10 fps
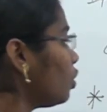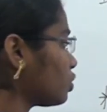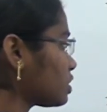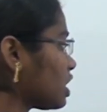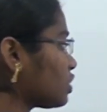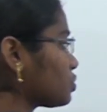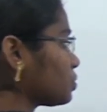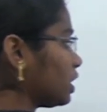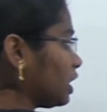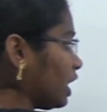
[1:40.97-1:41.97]
ఒకసారి
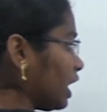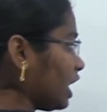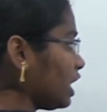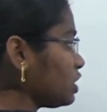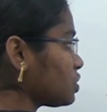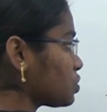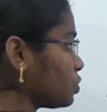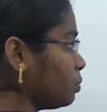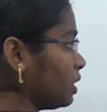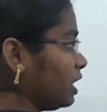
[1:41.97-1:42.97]
చూడండి ఏ ఇస్ టు
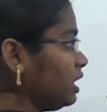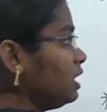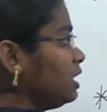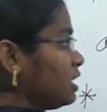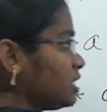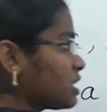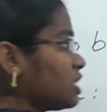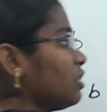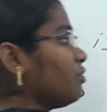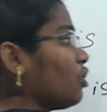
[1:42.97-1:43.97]
బి ఈజ్
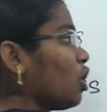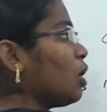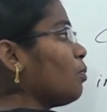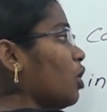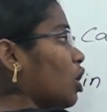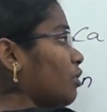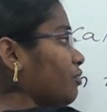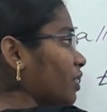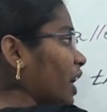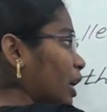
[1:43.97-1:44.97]
ఇన్ ద ఫామ్ ఆఫ్
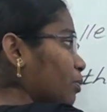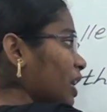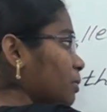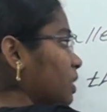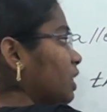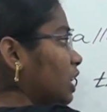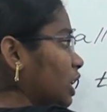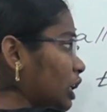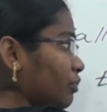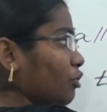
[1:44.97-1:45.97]
ఏ బై బి
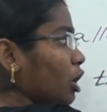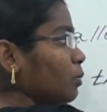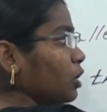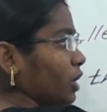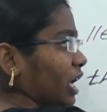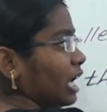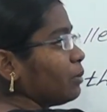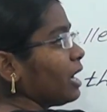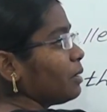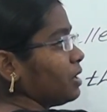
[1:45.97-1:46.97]
ఈ ఫామ్లో ఏ
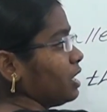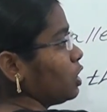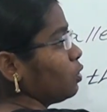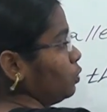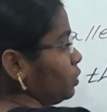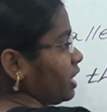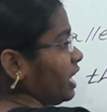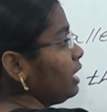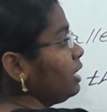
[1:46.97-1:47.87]
బై బిలో ఉంటే